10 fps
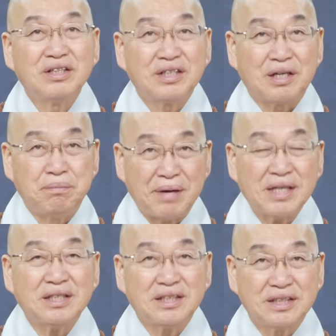
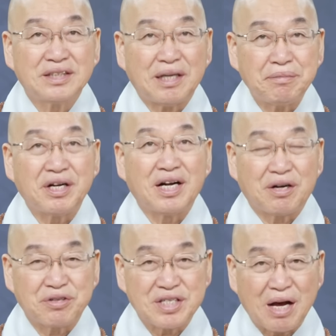금방 참여를
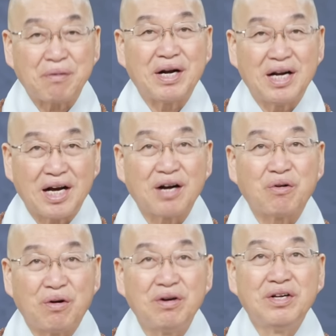하고 사과를
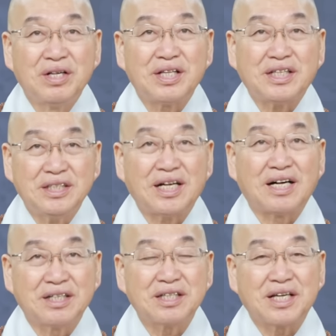하고 다시는
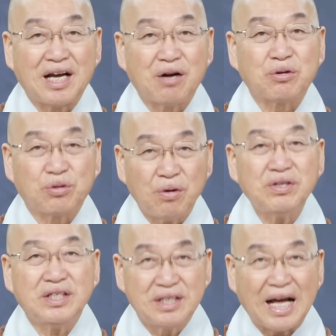안 그렇게 하고 또
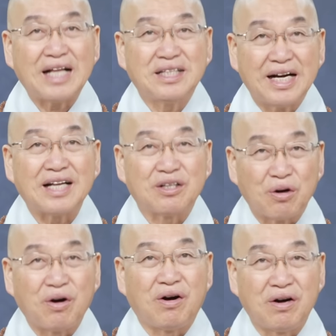그러다
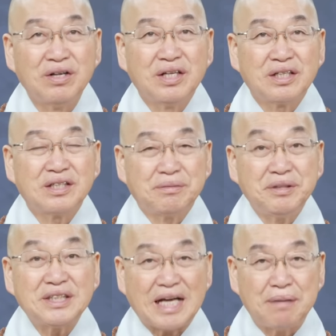하더라도
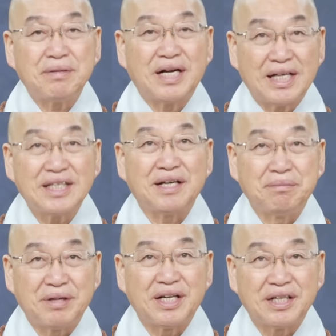그러면 살만하다 이
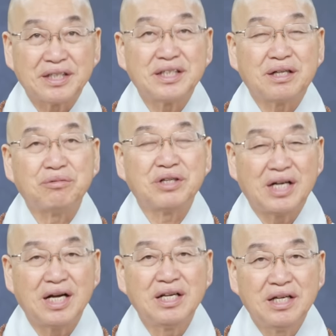말이에요. 그러니까
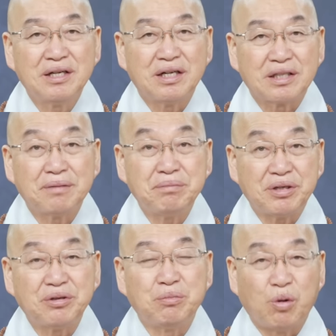우리가 어떤
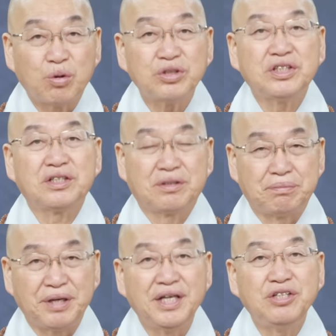병을 못 고쳐도
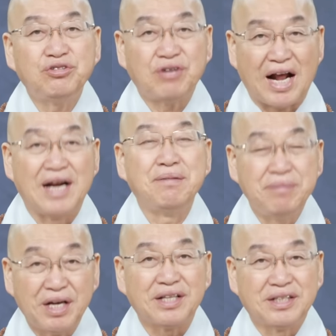병인 줄
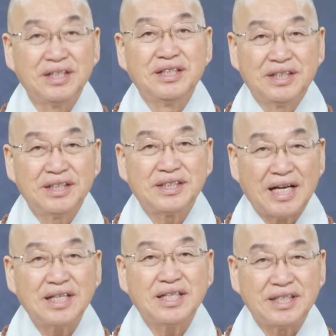알면
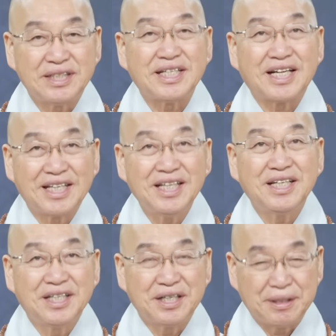사는 데 지장이
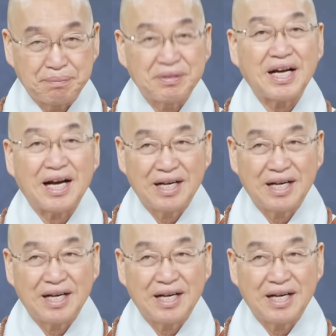없다.